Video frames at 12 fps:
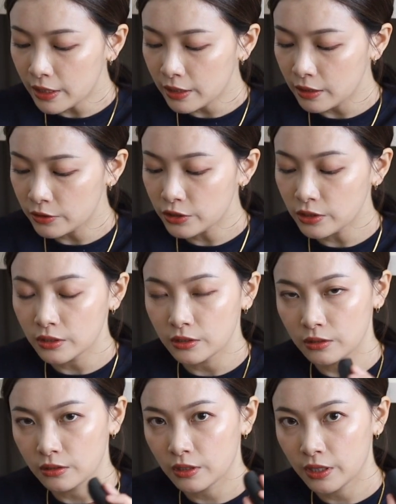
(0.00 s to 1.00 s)
两个
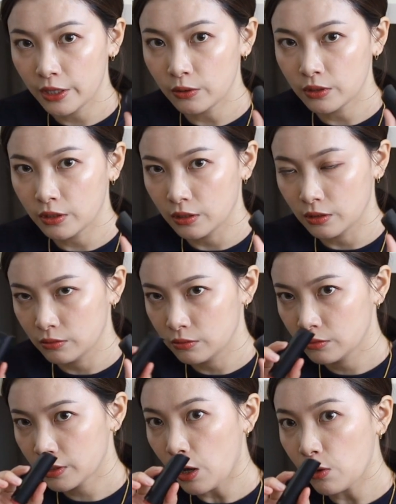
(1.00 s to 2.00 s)
是 c l e o 的
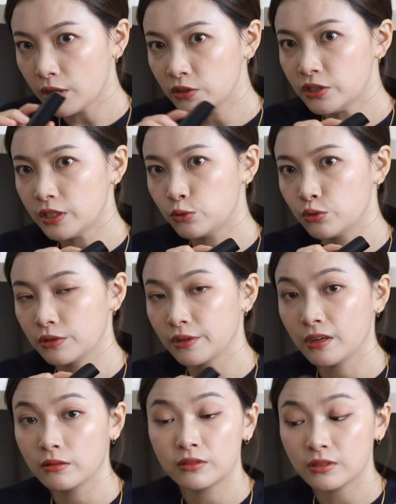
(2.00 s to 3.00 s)
高跟鞋唇
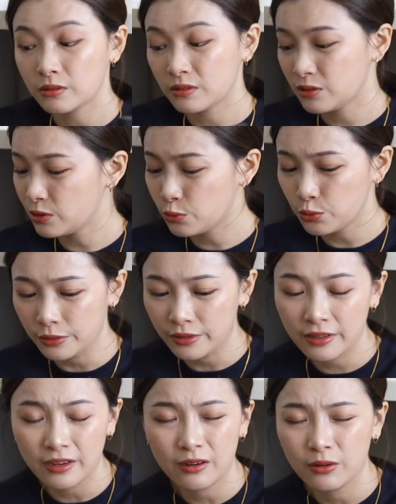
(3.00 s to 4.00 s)
膏，这支唇
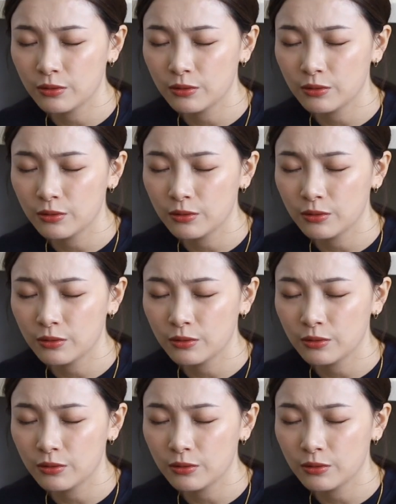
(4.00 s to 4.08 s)
膏